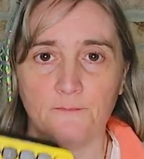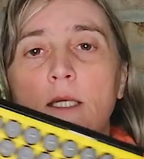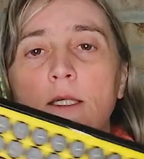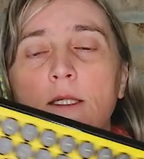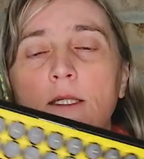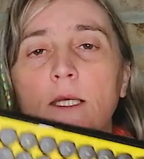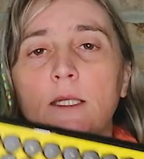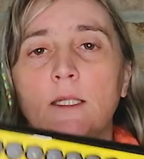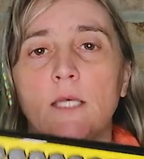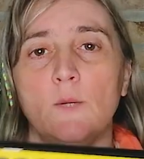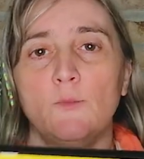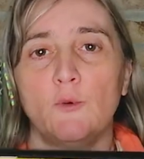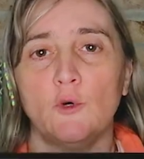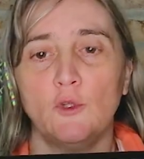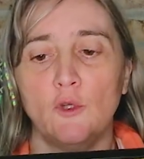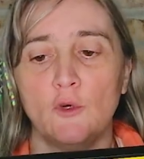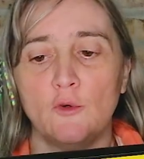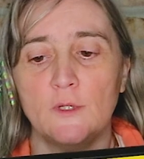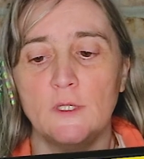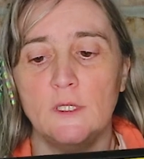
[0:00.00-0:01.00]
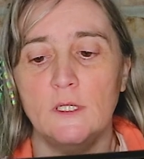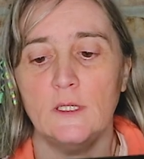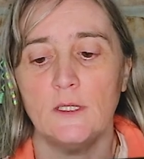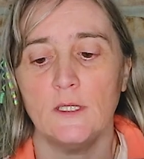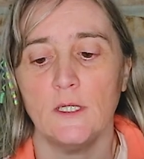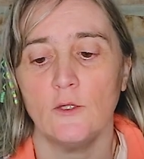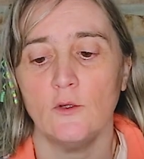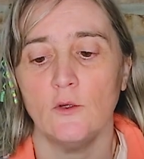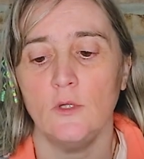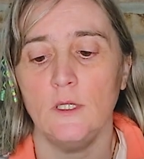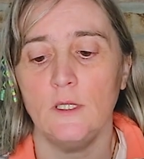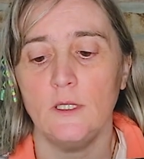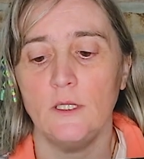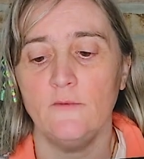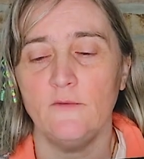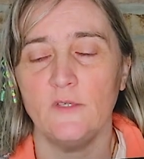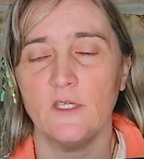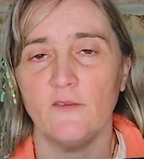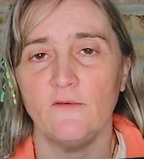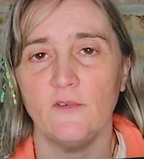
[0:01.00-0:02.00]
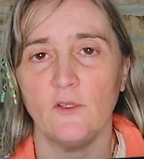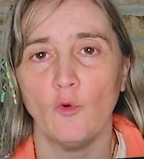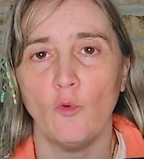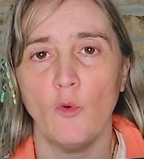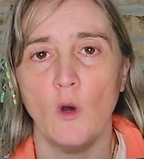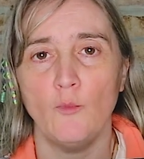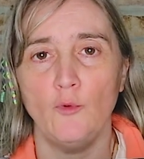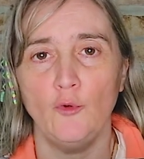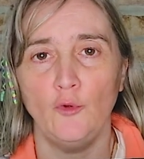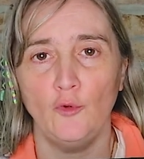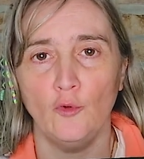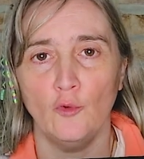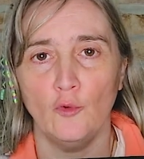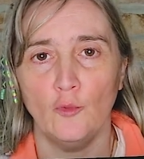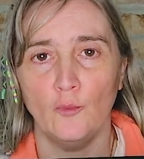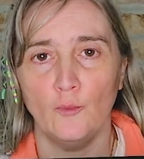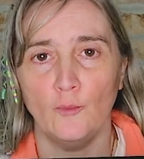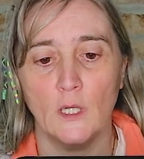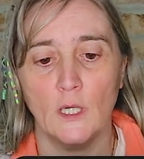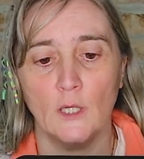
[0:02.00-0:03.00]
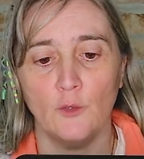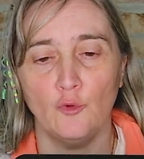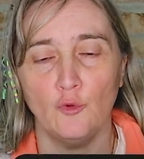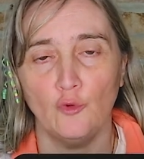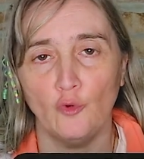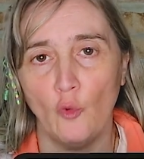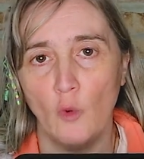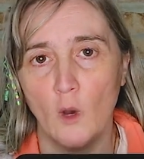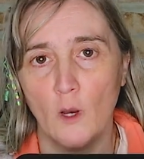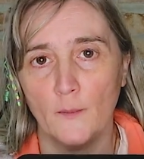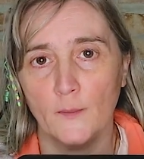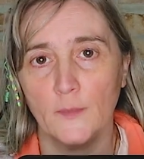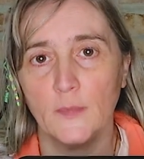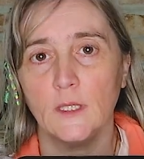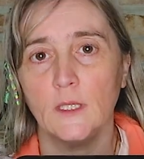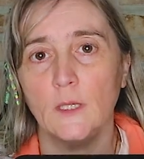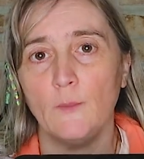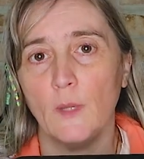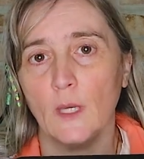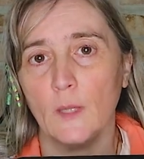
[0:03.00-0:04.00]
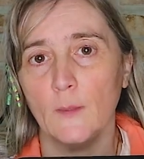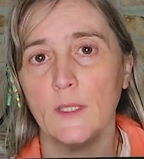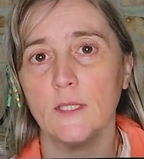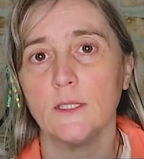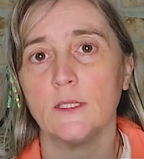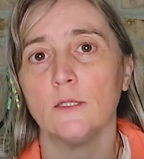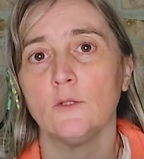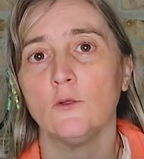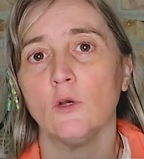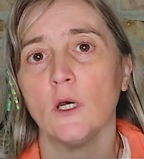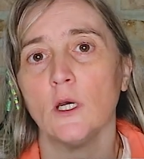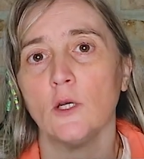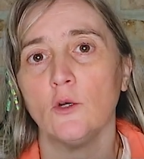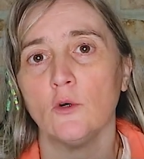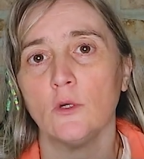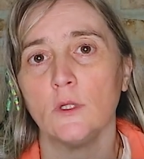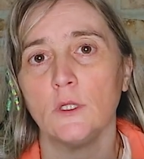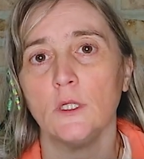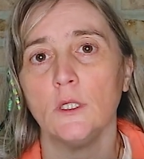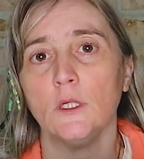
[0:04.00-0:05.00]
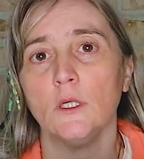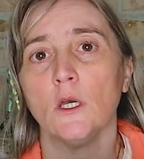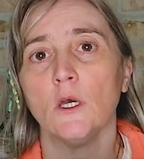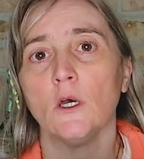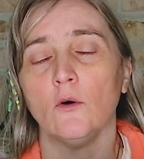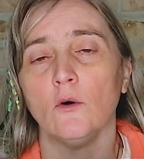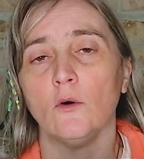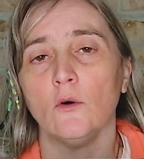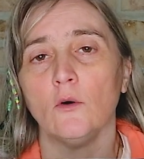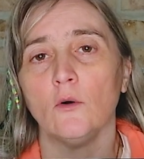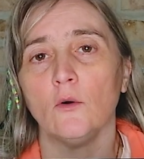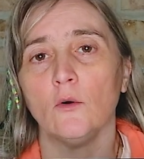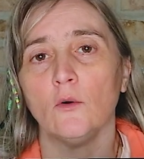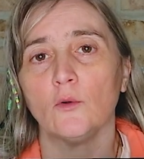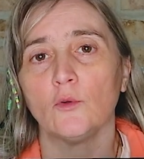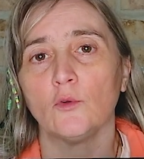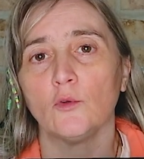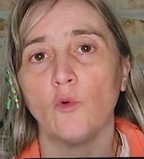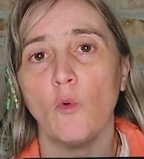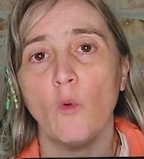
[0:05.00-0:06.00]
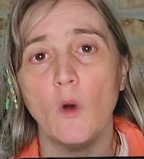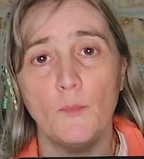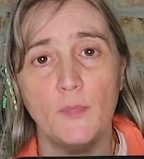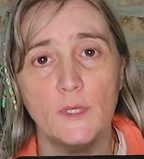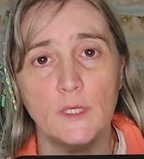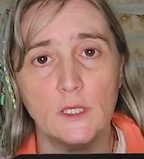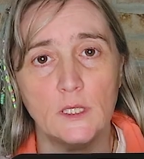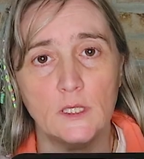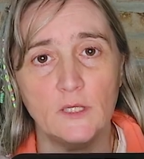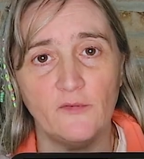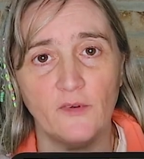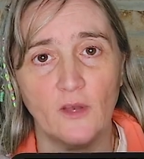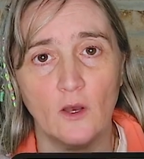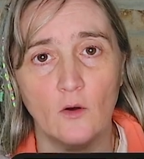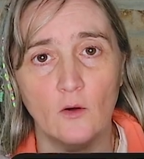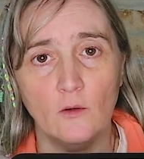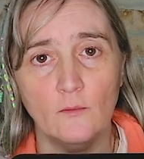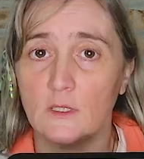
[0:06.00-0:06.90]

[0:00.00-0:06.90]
Ce qui est important aussi, c'est que ici vous avez trois boutons 1, 2, 3 qui permettent de raccorder euh, trois PC différents.